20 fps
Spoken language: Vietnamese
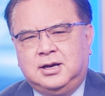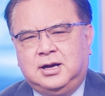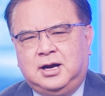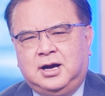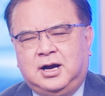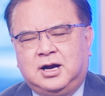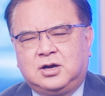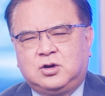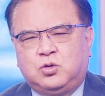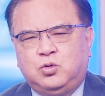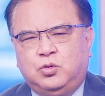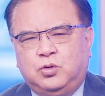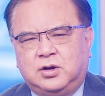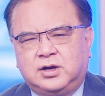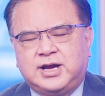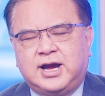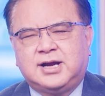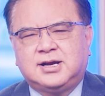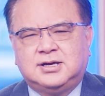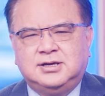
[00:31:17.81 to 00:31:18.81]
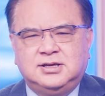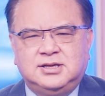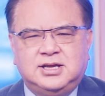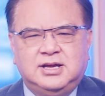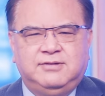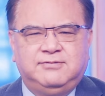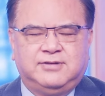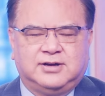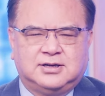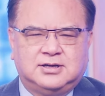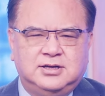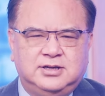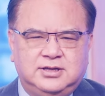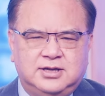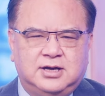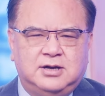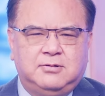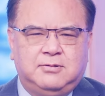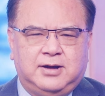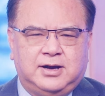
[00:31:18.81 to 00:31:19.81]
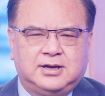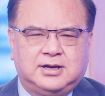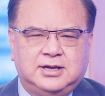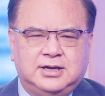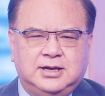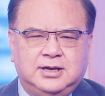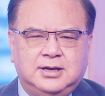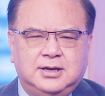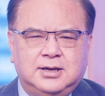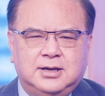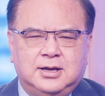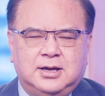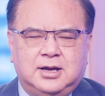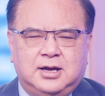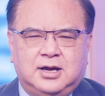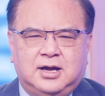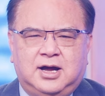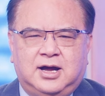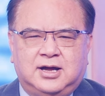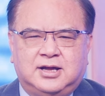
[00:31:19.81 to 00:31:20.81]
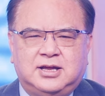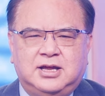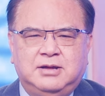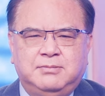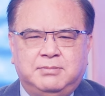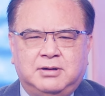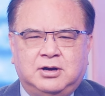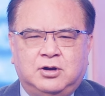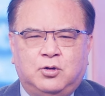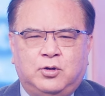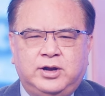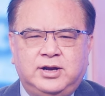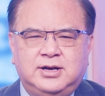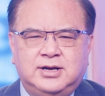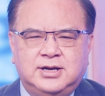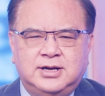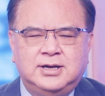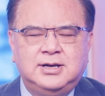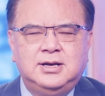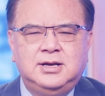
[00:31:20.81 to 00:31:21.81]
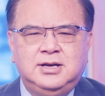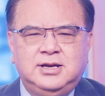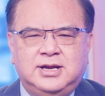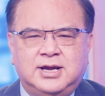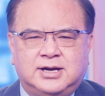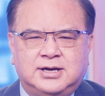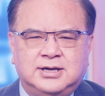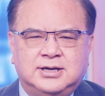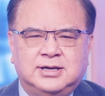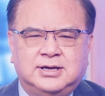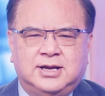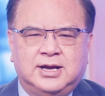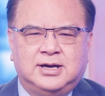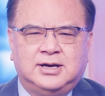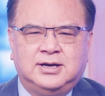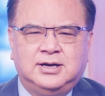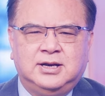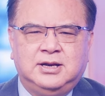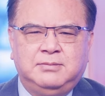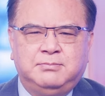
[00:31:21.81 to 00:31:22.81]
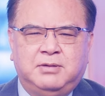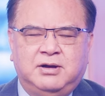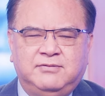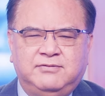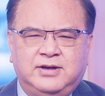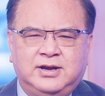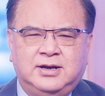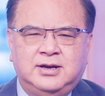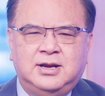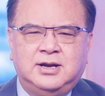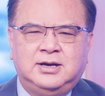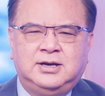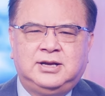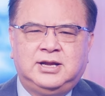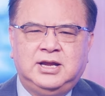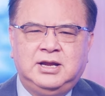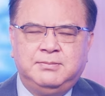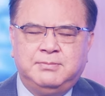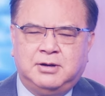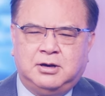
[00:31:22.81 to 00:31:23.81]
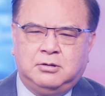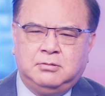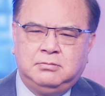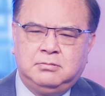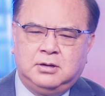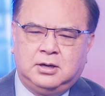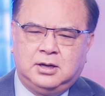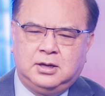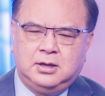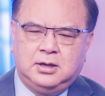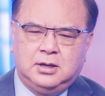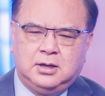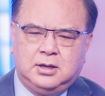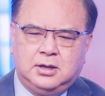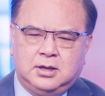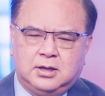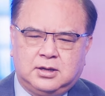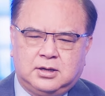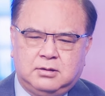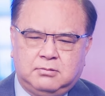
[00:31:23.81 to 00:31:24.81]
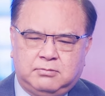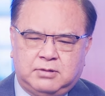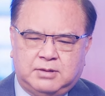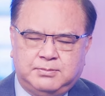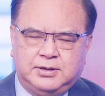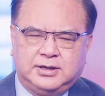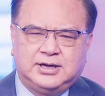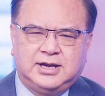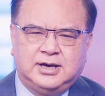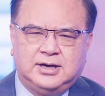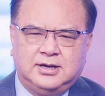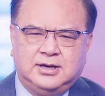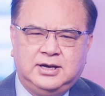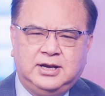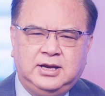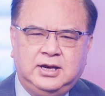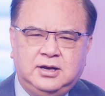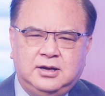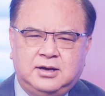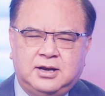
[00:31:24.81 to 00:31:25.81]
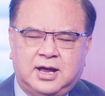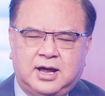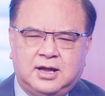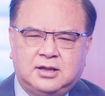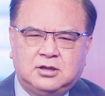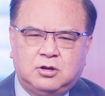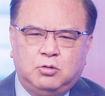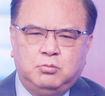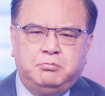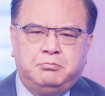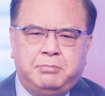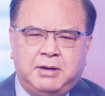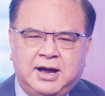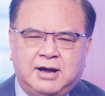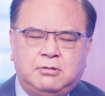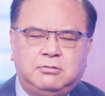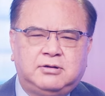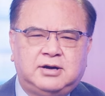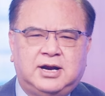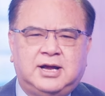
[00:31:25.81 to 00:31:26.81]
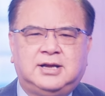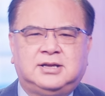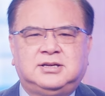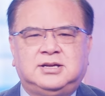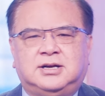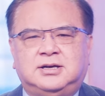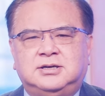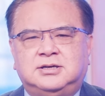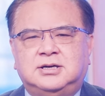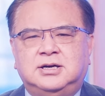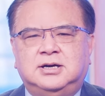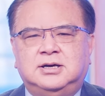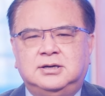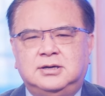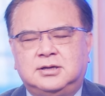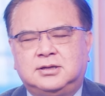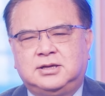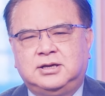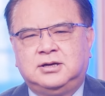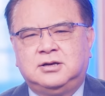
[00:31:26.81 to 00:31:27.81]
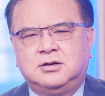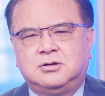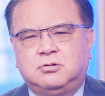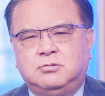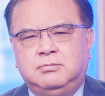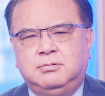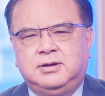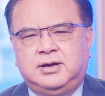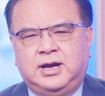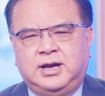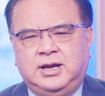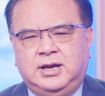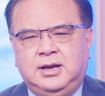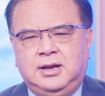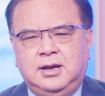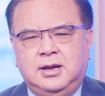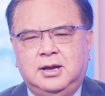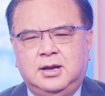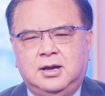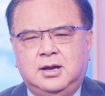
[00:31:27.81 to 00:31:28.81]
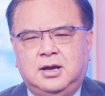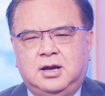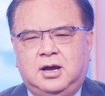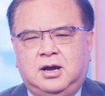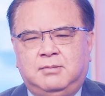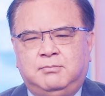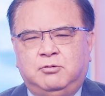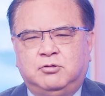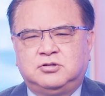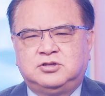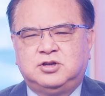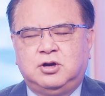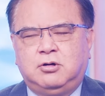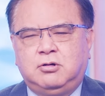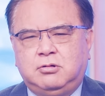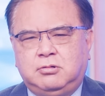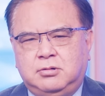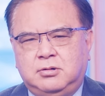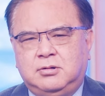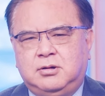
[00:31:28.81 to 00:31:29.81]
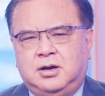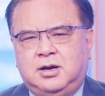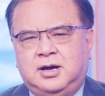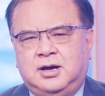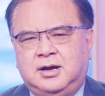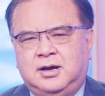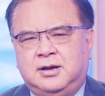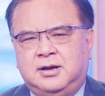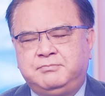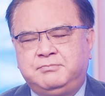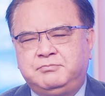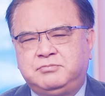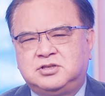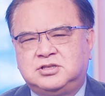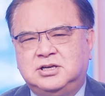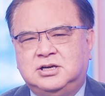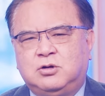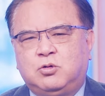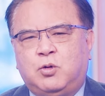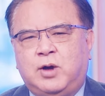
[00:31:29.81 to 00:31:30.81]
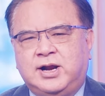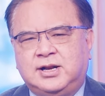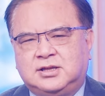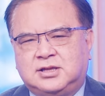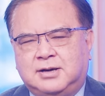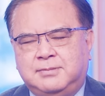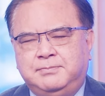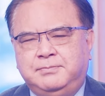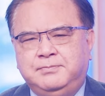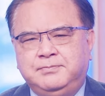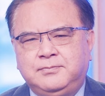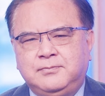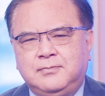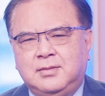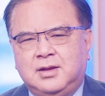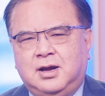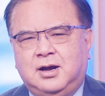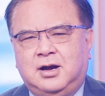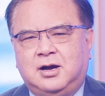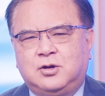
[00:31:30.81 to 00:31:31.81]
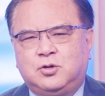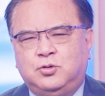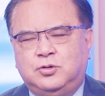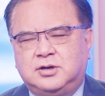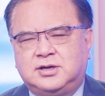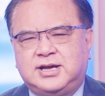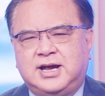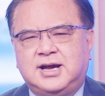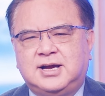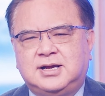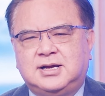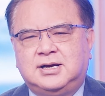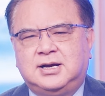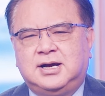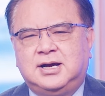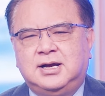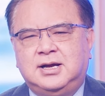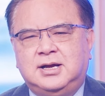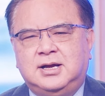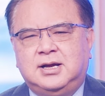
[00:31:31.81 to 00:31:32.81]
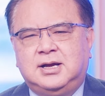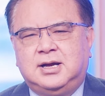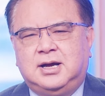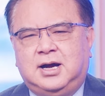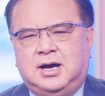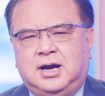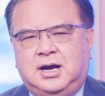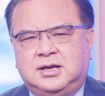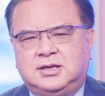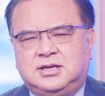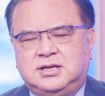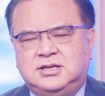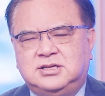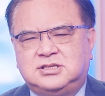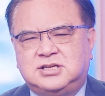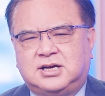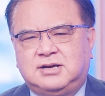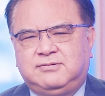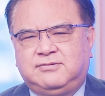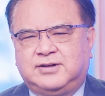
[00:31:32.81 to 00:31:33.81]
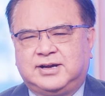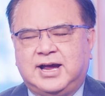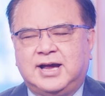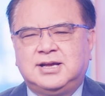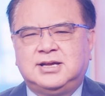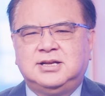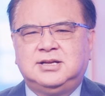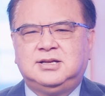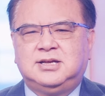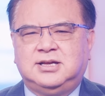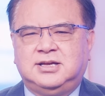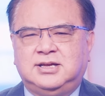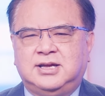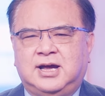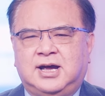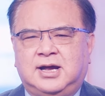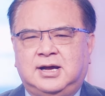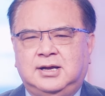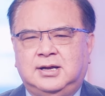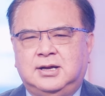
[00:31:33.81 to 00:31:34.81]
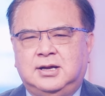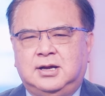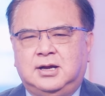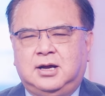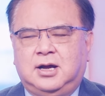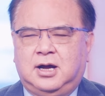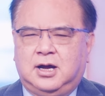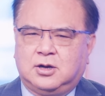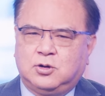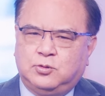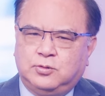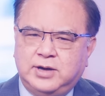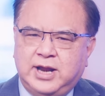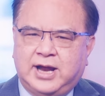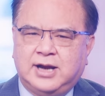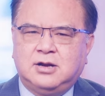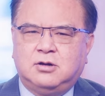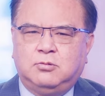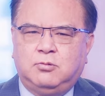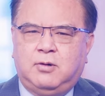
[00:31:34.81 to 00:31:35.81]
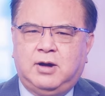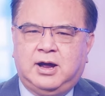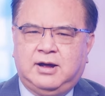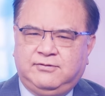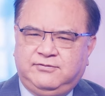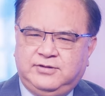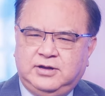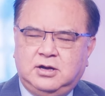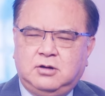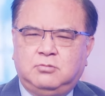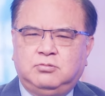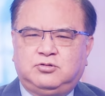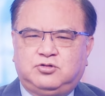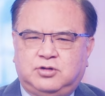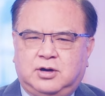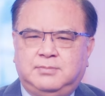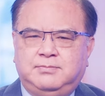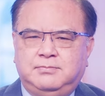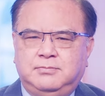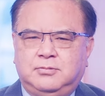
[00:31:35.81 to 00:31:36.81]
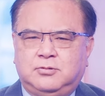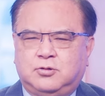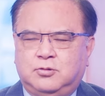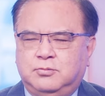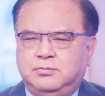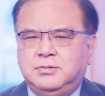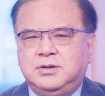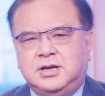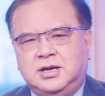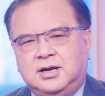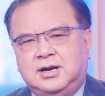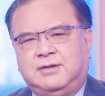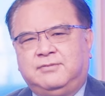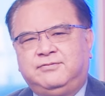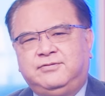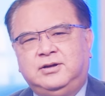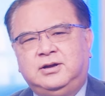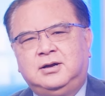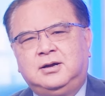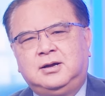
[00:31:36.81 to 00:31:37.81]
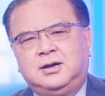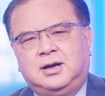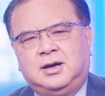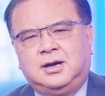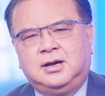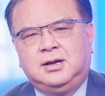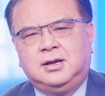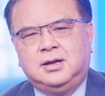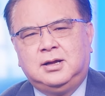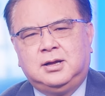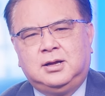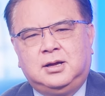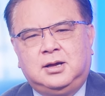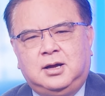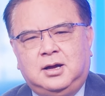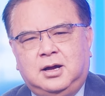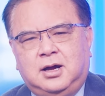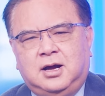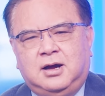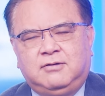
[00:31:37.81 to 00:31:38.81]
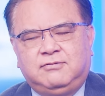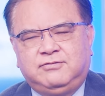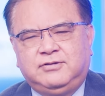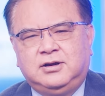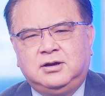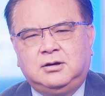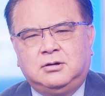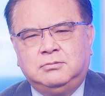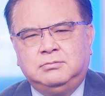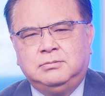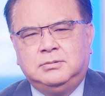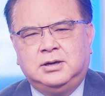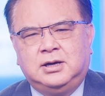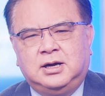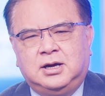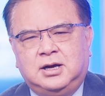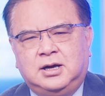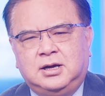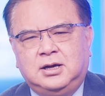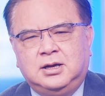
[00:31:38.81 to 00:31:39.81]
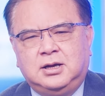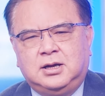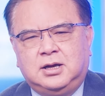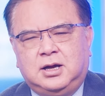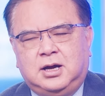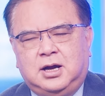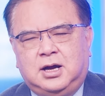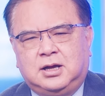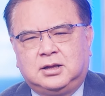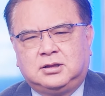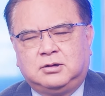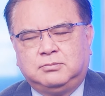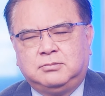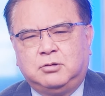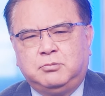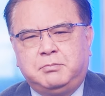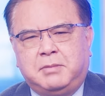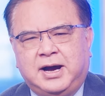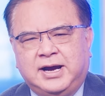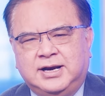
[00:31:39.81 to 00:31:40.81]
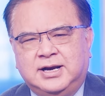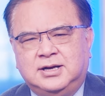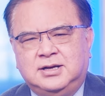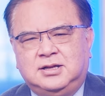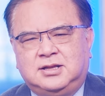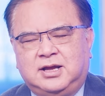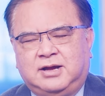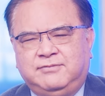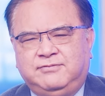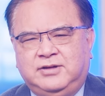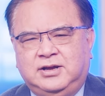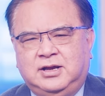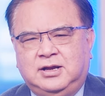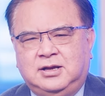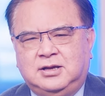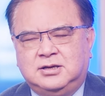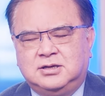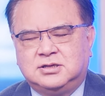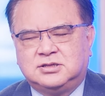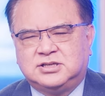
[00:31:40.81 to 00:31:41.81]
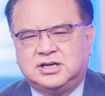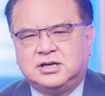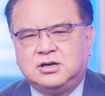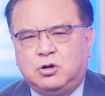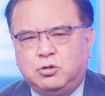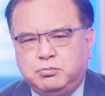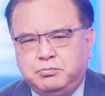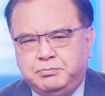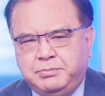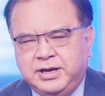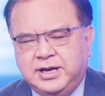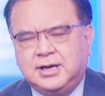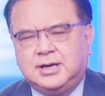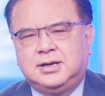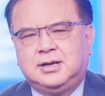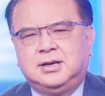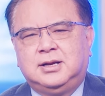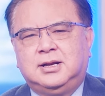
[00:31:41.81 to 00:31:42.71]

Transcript: à, của các cử tri và cư dân Hoa Kỳ à, khi mà nói đến gia đình Kennedy bởi vậy nên khi mà ông à, Robert Kennedy đã thông báo ra tranh cử đó thì nó cũng gây à, một số à, sự quan tâm à, của các à, à, chính sách và các chính trị gia à, của đảng cộng hòa phía ông Trump cũng như là phía à, à, phía ông à, à, tổng thống Biden tại vì sẽ không biết